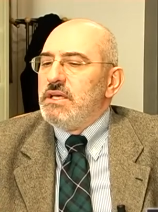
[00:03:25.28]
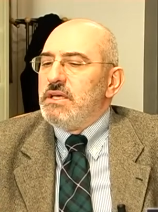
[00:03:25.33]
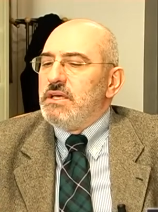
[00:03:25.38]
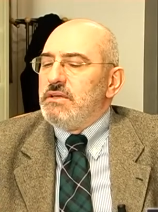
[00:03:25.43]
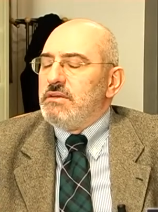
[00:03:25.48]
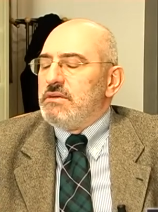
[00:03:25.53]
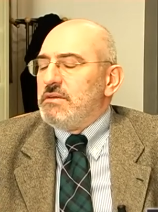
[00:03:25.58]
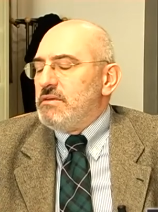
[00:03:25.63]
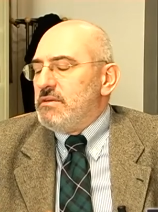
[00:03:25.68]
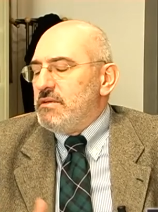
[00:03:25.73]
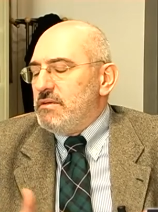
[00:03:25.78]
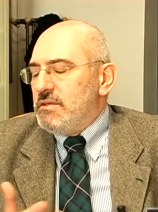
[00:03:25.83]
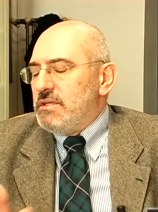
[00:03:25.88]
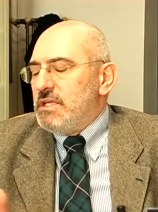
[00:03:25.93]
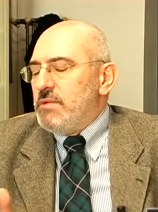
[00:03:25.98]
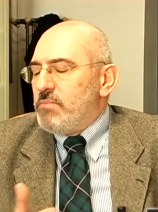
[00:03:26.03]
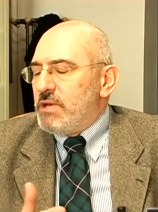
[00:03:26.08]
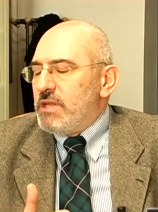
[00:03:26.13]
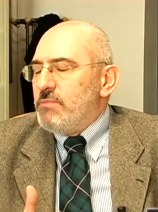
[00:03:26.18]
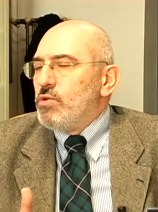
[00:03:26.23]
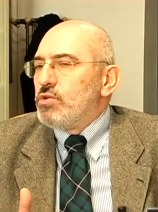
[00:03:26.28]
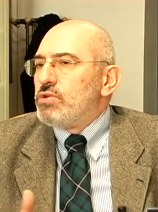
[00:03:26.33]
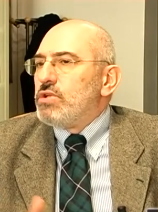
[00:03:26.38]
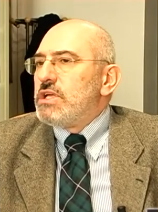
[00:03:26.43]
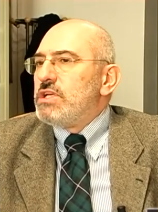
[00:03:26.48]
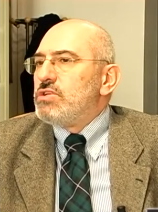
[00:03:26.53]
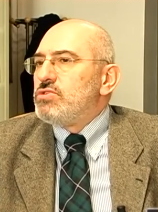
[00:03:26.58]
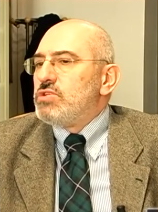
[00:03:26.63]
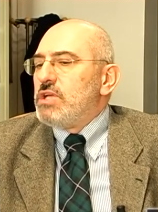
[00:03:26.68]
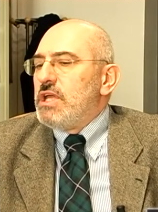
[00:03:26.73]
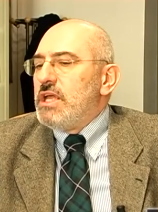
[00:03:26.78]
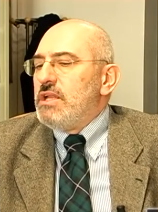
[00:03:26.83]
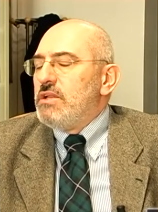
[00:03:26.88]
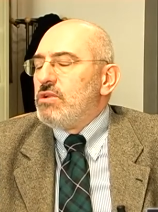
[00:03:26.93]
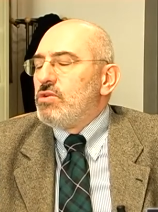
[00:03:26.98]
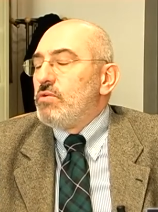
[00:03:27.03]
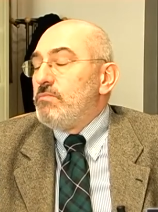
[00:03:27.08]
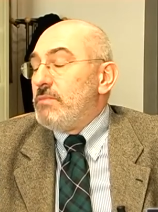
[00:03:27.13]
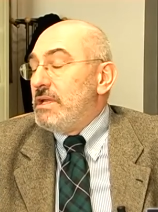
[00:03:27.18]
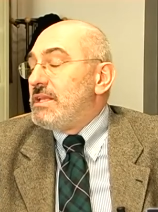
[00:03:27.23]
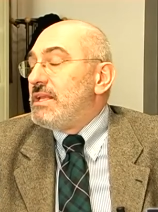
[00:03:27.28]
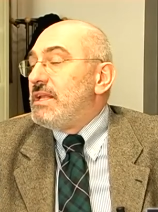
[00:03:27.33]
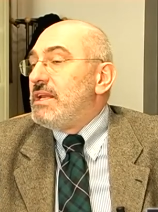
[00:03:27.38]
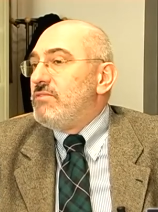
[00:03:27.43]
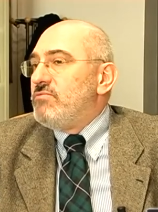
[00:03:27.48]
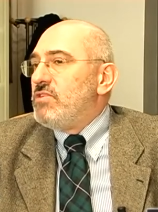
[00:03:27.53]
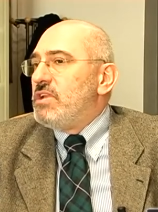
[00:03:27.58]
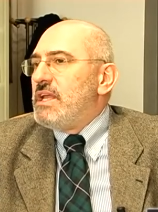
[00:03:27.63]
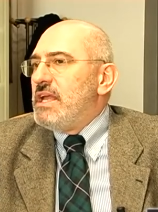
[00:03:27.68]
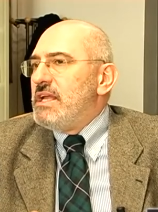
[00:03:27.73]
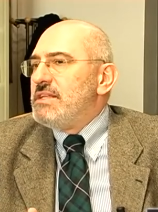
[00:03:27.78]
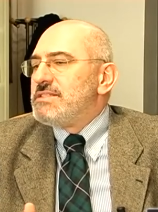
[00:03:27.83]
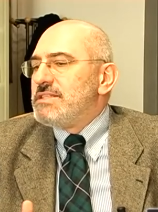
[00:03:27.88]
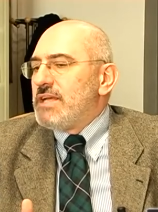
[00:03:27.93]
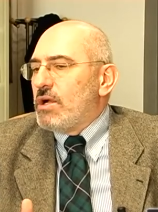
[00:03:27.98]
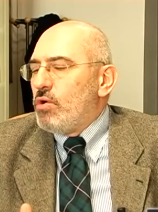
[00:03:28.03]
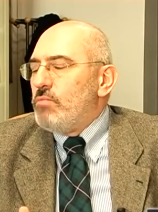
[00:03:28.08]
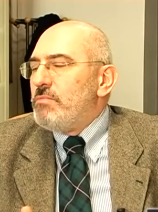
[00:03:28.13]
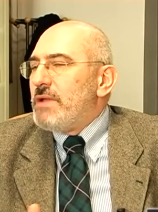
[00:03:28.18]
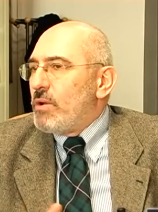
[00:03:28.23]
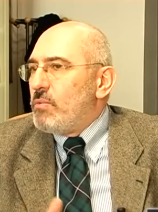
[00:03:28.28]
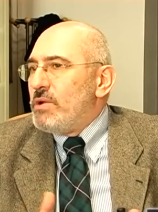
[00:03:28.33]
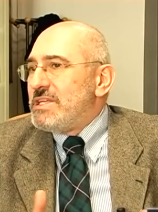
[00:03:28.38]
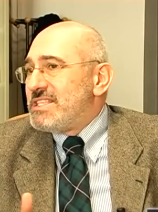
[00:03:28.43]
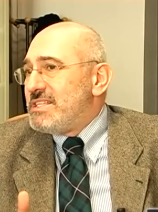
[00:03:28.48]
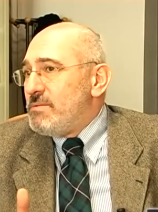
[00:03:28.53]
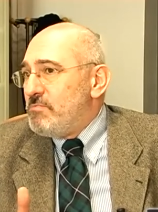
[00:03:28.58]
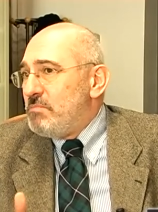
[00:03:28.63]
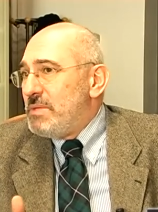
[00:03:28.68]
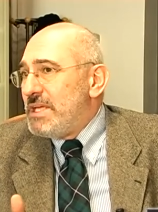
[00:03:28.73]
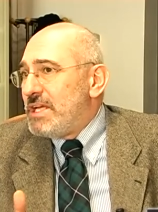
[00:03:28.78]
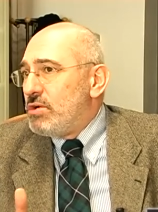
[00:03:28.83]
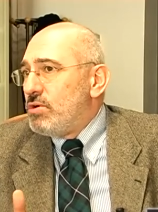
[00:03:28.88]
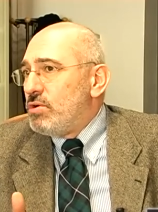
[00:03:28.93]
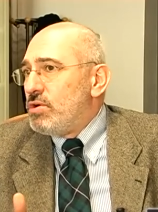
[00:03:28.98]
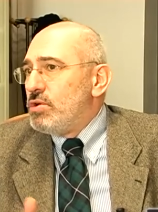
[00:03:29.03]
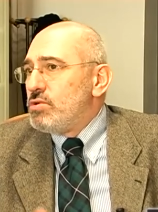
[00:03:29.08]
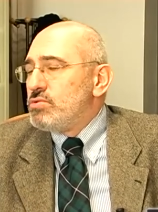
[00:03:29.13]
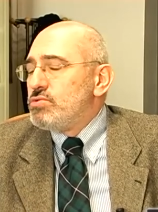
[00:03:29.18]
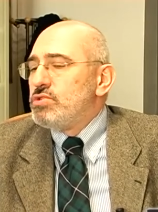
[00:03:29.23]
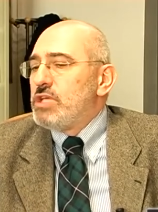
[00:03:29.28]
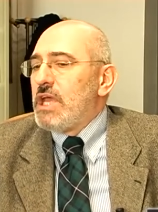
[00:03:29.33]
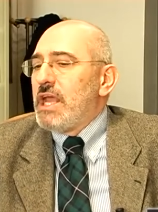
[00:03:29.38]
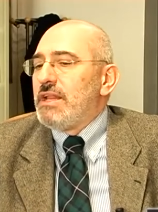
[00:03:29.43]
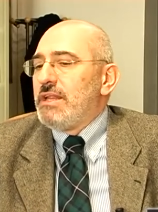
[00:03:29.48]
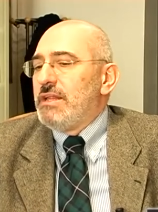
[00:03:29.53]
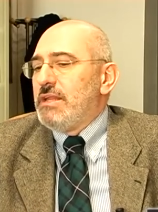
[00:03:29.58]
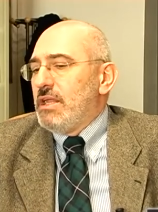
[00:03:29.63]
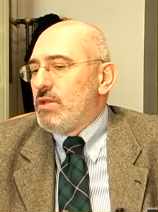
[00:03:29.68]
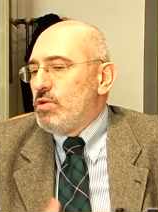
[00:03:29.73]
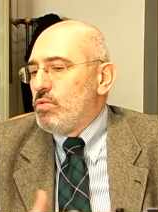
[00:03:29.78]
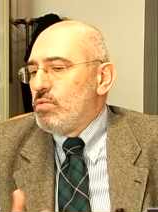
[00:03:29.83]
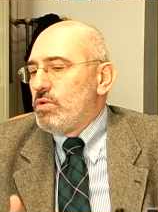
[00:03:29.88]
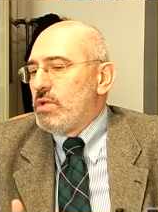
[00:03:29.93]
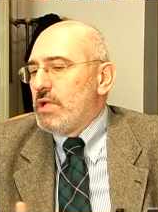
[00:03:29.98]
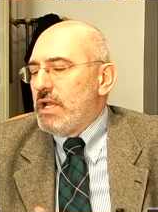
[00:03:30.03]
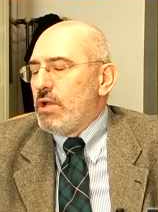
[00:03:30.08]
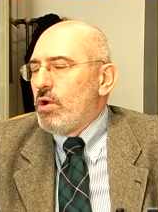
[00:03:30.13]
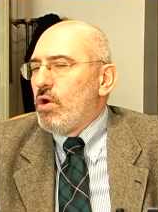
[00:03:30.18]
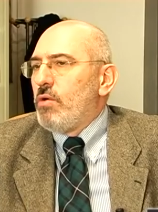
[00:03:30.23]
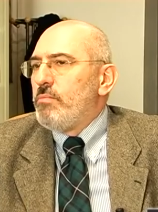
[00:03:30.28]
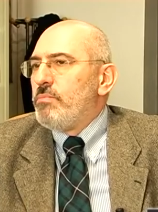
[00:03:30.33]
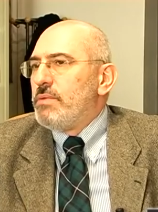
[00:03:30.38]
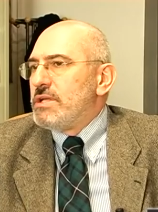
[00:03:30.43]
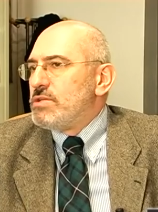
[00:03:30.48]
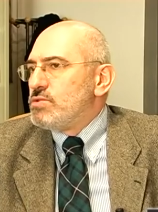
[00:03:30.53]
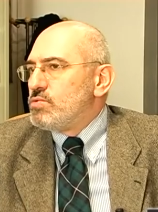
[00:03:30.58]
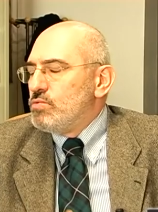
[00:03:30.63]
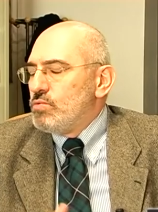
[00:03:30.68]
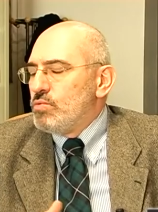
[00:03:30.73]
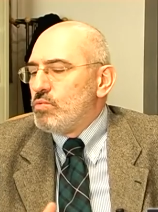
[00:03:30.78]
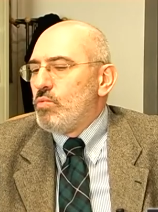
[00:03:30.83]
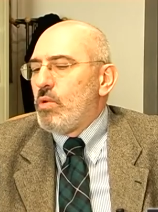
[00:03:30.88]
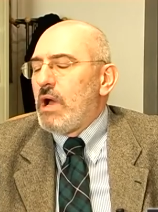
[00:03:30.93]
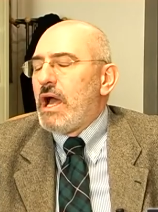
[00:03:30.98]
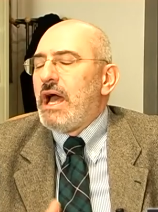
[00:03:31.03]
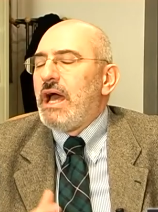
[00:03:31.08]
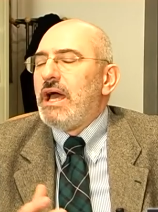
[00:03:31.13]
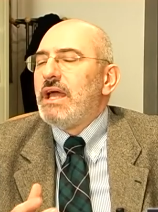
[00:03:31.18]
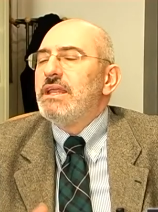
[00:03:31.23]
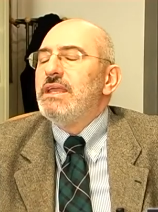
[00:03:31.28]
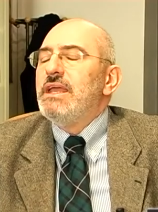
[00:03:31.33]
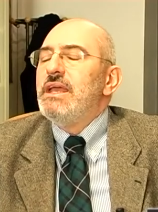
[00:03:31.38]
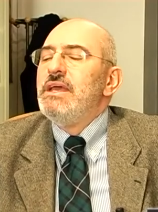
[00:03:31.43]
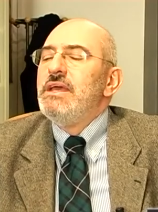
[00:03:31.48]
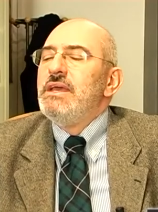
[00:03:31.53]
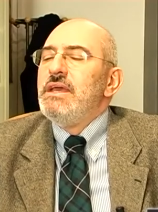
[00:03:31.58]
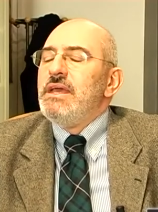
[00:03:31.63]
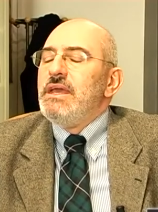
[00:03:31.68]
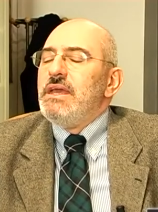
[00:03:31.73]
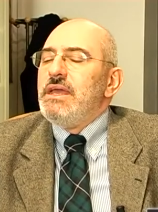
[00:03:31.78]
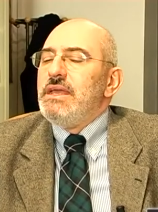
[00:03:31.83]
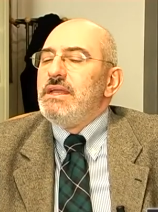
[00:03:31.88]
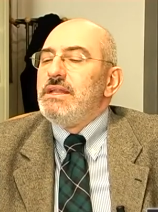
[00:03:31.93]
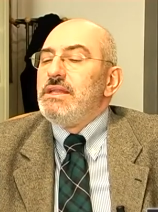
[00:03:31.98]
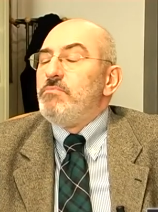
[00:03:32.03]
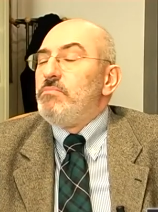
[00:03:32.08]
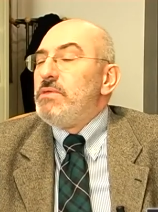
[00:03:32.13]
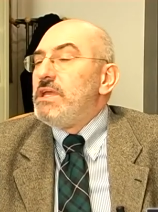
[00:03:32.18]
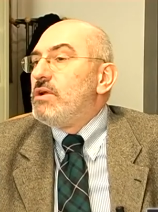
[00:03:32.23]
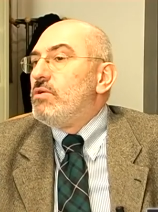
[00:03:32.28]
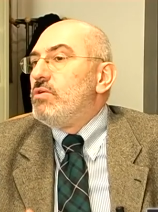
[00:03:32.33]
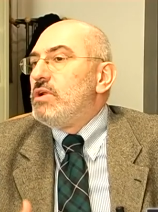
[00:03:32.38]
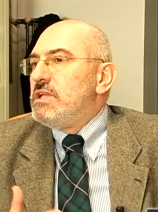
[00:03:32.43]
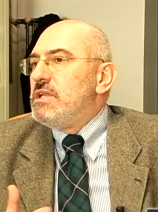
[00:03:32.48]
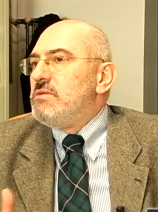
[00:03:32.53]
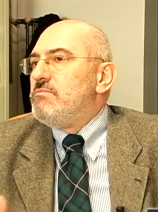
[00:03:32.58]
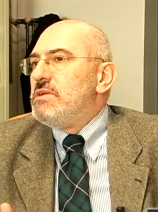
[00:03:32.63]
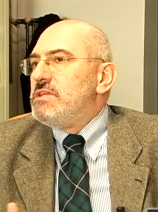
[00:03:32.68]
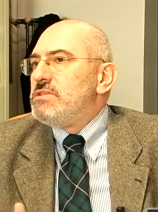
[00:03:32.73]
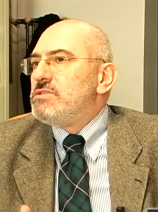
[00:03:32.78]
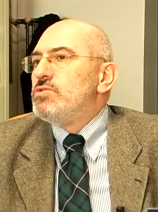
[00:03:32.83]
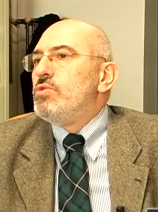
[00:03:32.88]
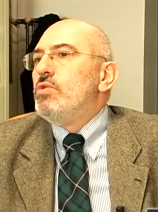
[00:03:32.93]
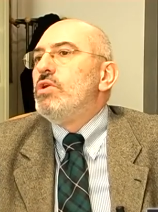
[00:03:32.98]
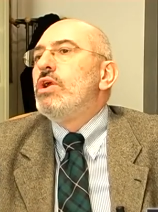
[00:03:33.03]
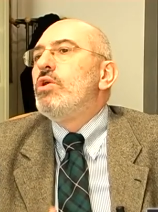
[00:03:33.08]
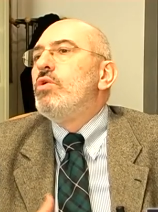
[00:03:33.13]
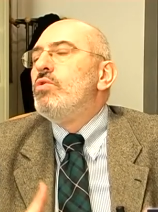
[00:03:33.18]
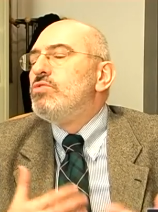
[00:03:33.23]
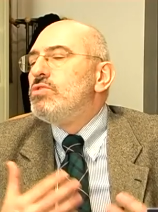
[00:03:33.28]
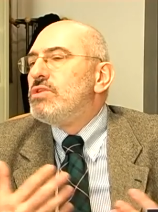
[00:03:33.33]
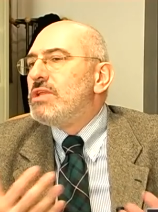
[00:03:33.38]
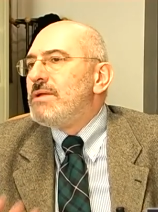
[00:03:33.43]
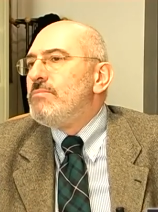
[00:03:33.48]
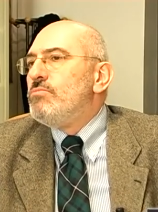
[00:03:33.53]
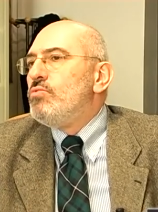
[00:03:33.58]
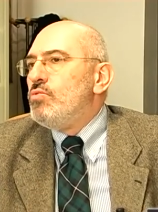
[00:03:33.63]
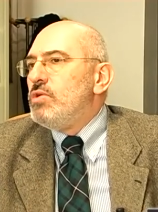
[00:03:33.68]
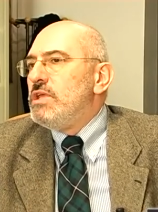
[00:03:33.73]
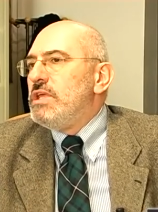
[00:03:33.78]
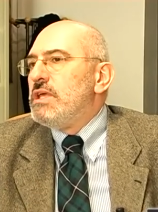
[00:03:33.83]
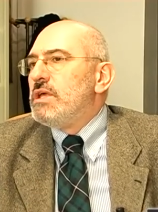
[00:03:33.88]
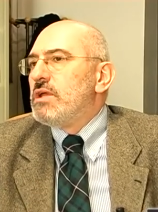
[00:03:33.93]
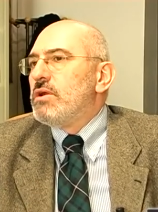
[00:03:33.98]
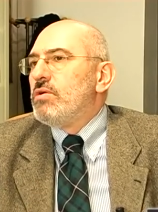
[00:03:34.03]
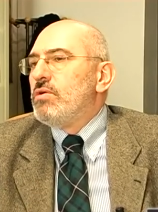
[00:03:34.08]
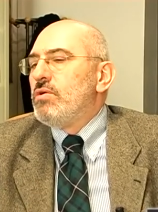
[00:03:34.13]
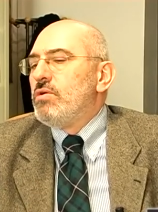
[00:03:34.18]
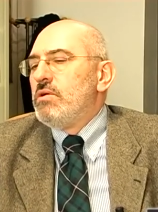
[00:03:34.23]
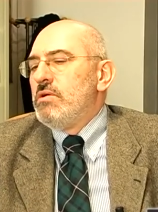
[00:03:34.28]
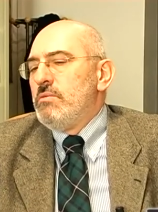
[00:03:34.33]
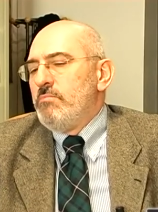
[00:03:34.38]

eh, di primo Trecento mette in evidenza come questi piccoli oggetti e tutte le opere suntuarie e di piccole dimensioni contribuirono,